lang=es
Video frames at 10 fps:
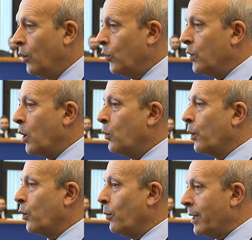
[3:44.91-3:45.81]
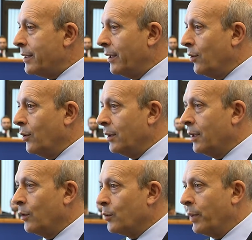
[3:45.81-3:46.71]
un acuerdo básico
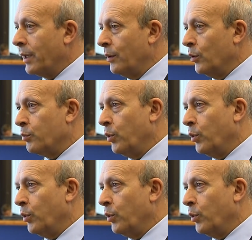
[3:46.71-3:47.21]
entre los partidos